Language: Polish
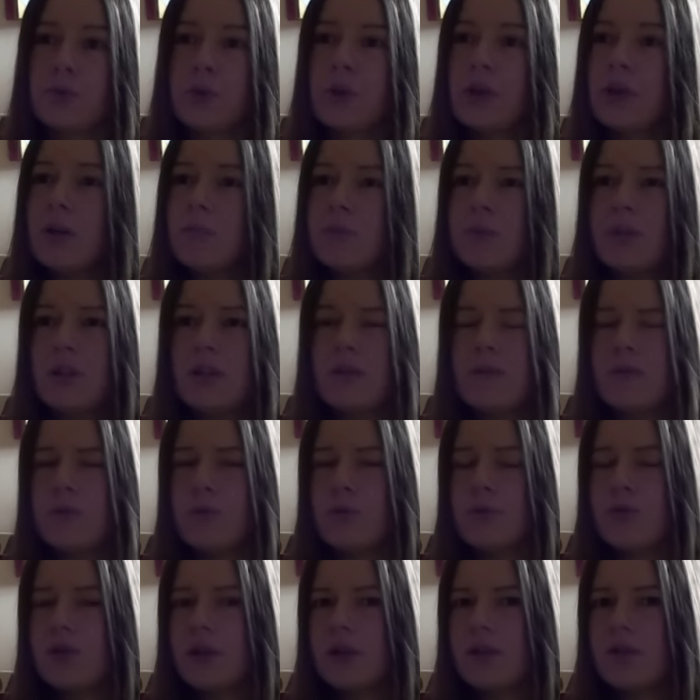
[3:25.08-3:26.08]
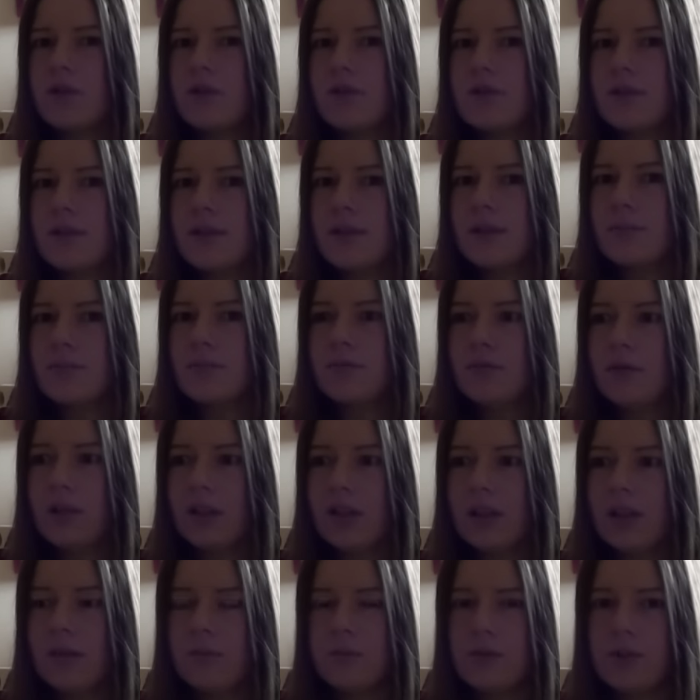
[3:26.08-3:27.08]
Trochę mniej wzruszająca
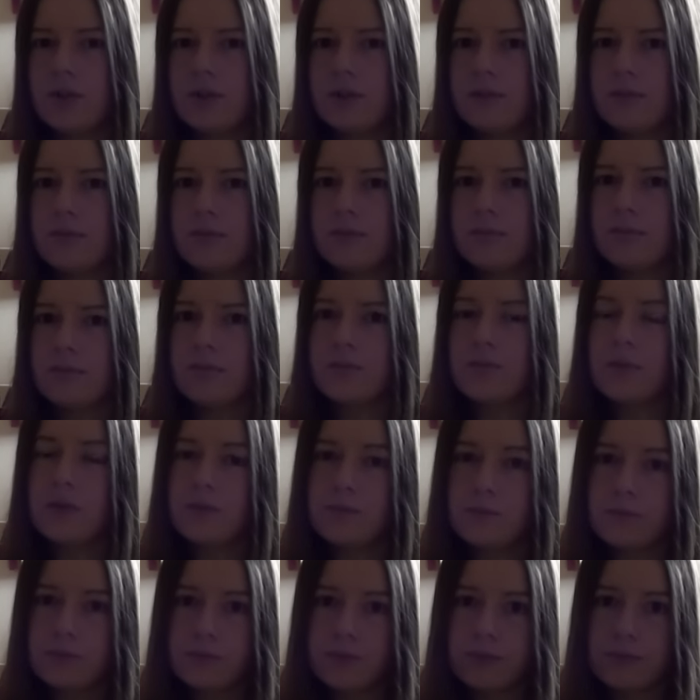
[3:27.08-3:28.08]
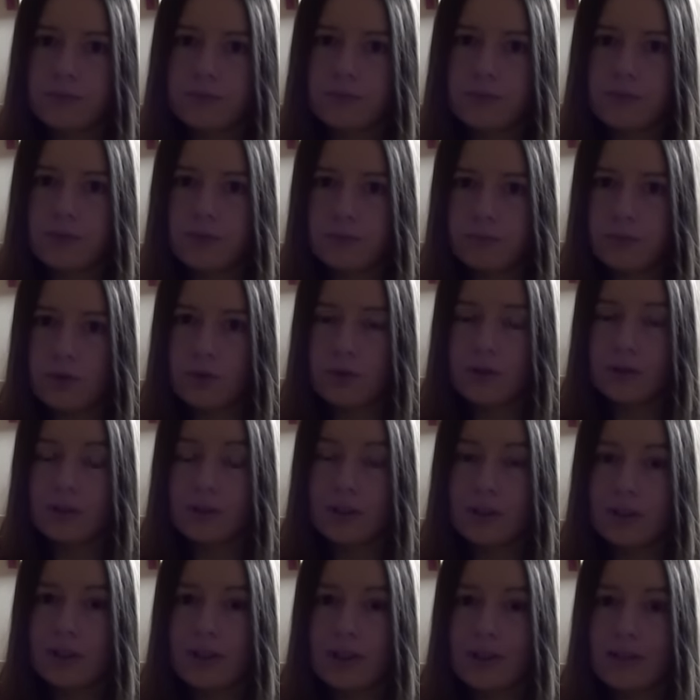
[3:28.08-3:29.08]
była dla mnie
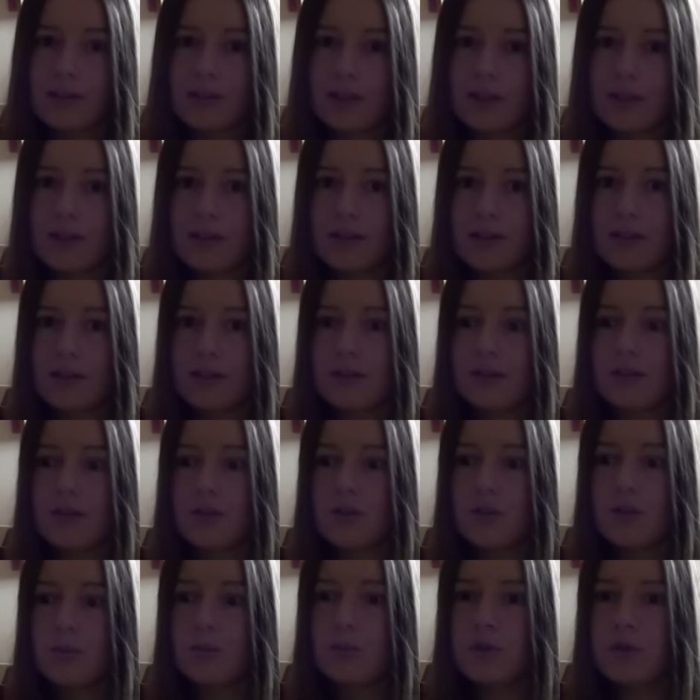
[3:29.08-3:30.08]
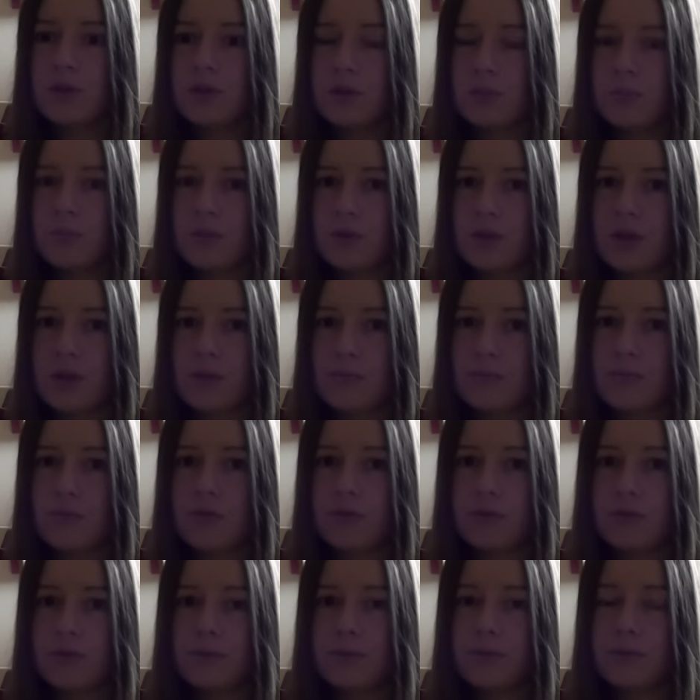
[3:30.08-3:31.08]
oglądana na ekranie Śmierć
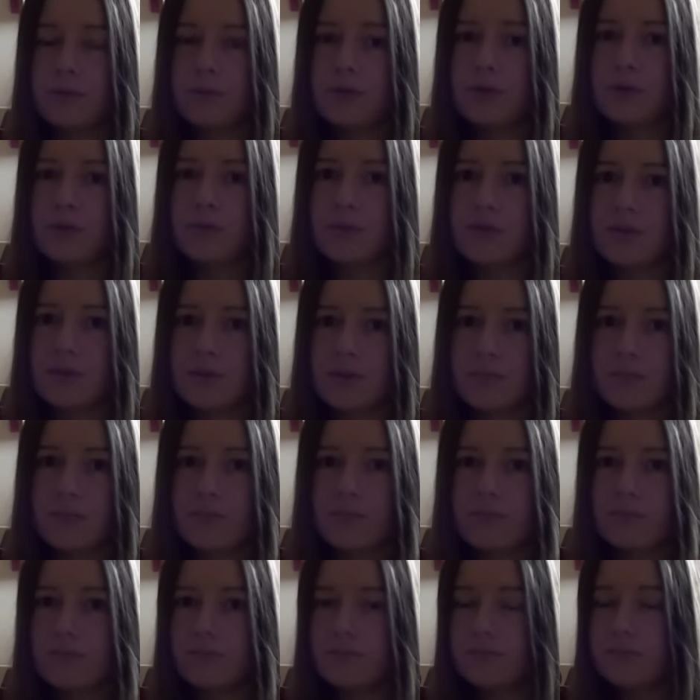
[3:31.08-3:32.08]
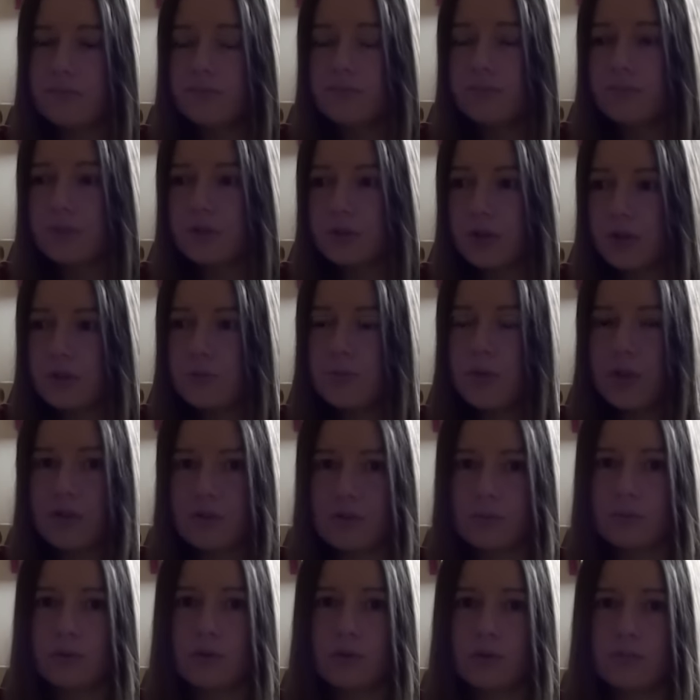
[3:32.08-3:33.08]
Prim, bo w książce też
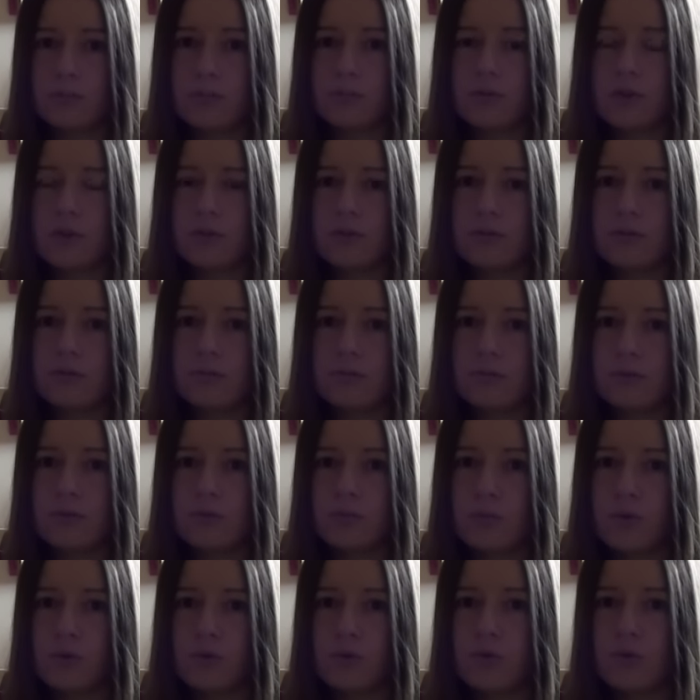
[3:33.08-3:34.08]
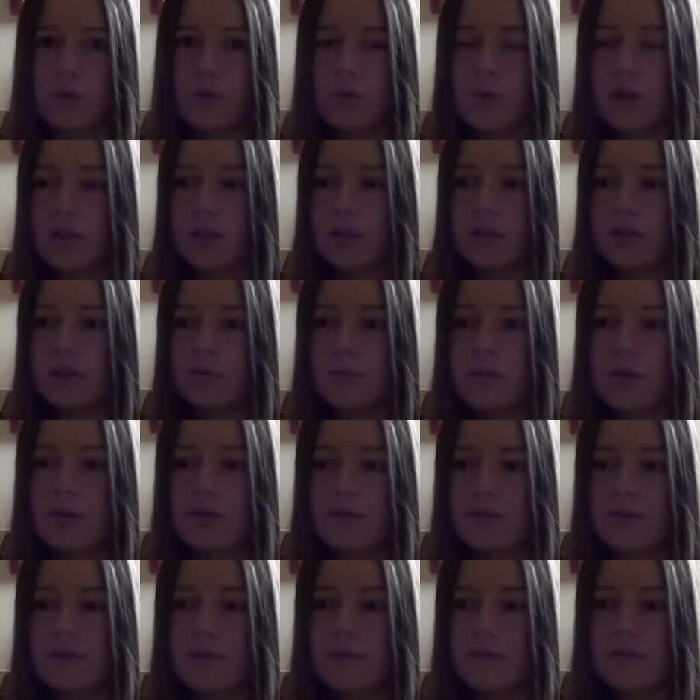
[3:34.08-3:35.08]
bardzo mnie y, poruszyła,
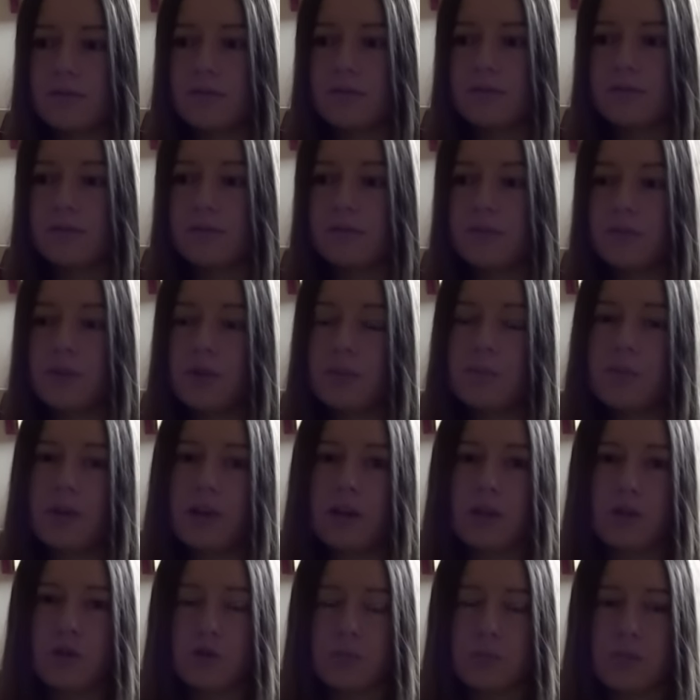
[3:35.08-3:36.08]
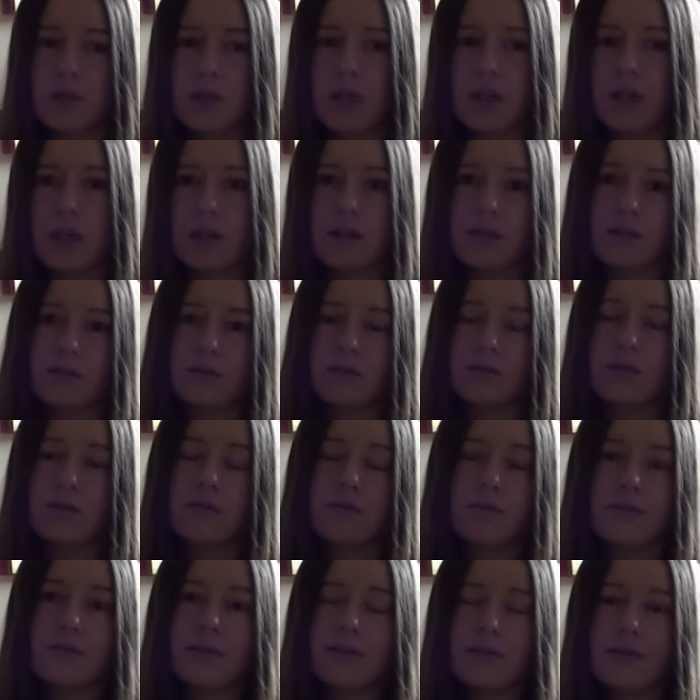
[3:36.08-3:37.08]
natomiast y, w filmie jakoś mniej, ale to
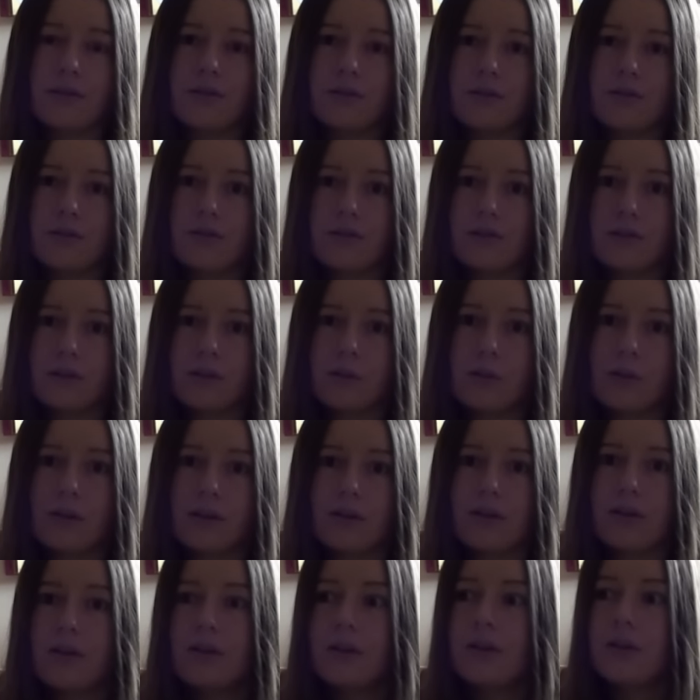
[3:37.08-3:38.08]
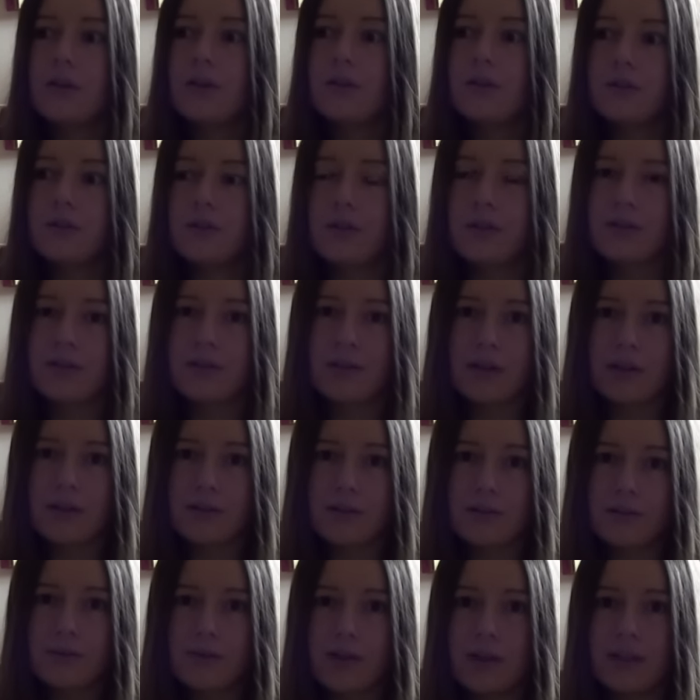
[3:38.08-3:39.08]
nie, nie znaczy, że została źle
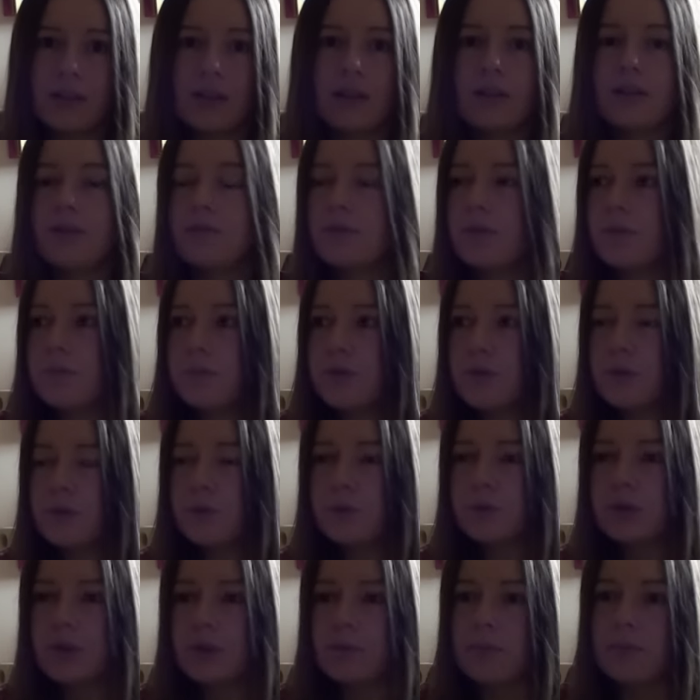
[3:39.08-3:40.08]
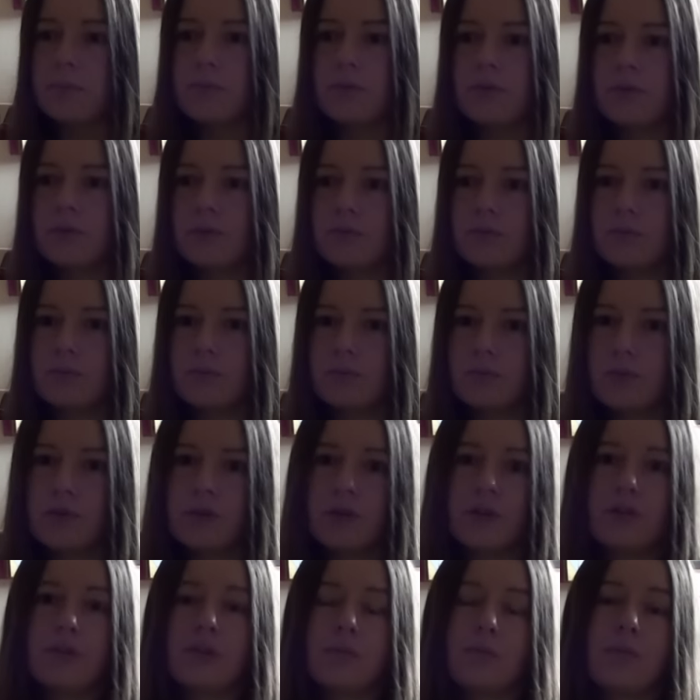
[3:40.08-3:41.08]
zrealizowana, absolutnie, po prostu
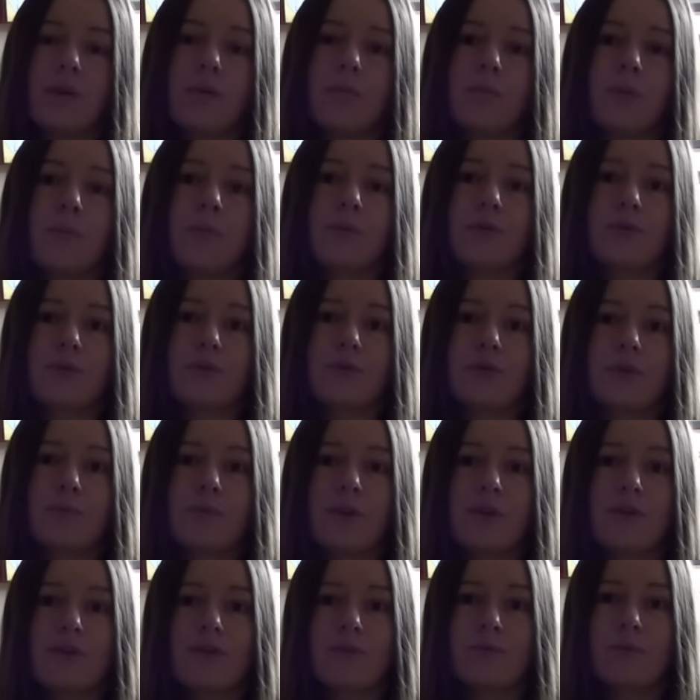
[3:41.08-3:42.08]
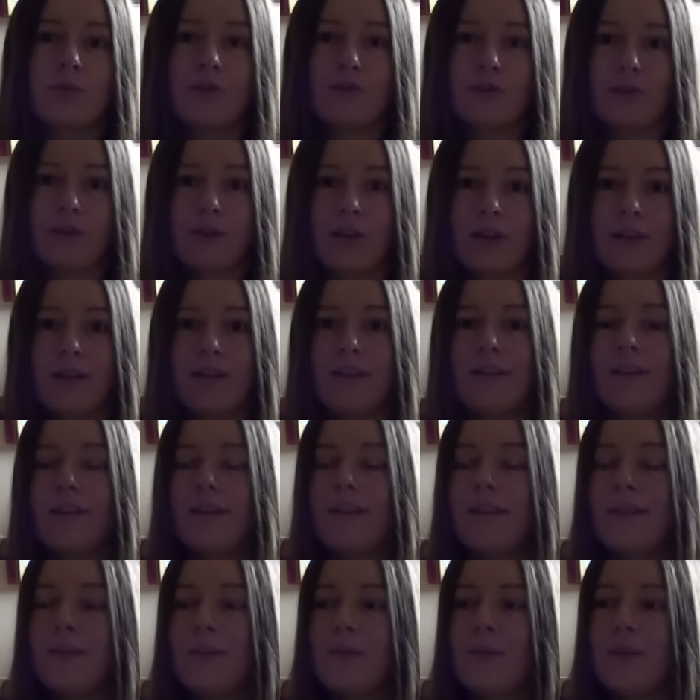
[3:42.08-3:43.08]
może jeszcze byłam po prostu za bardzo zmęczona
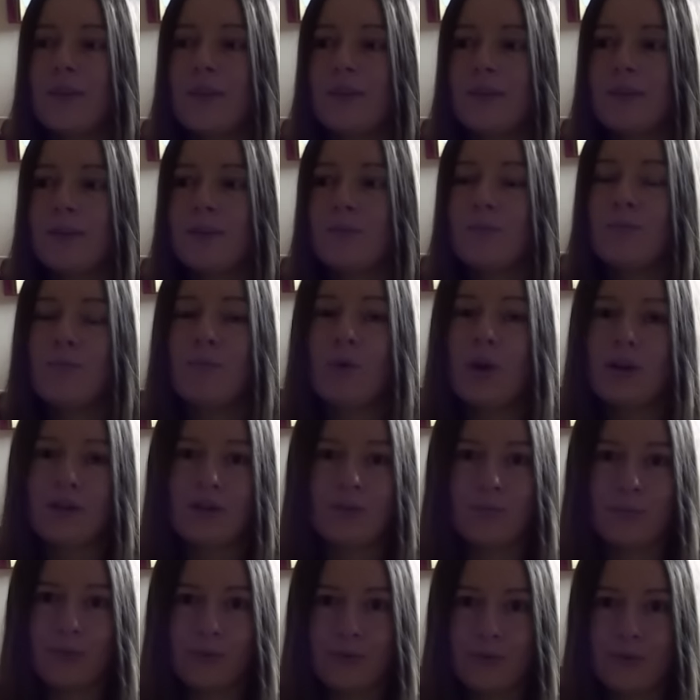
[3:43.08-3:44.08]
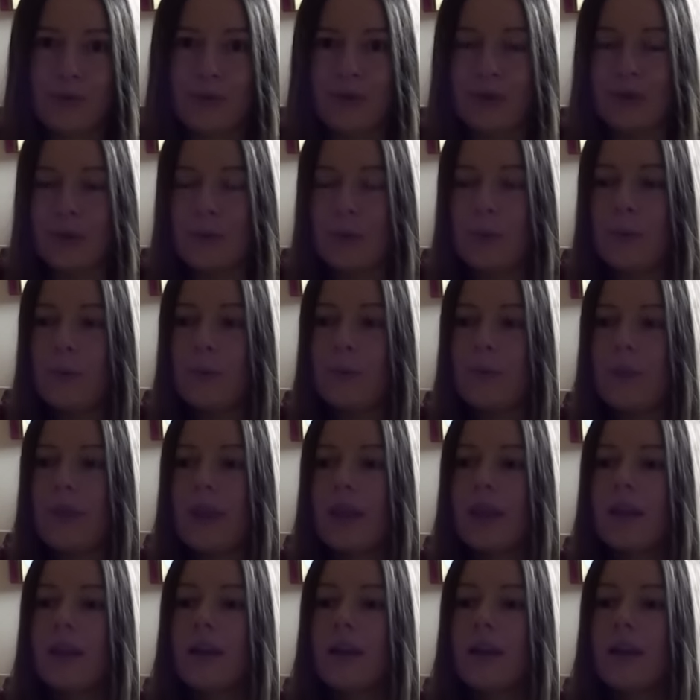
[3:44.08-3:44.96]
y, tym płaczem po finiku.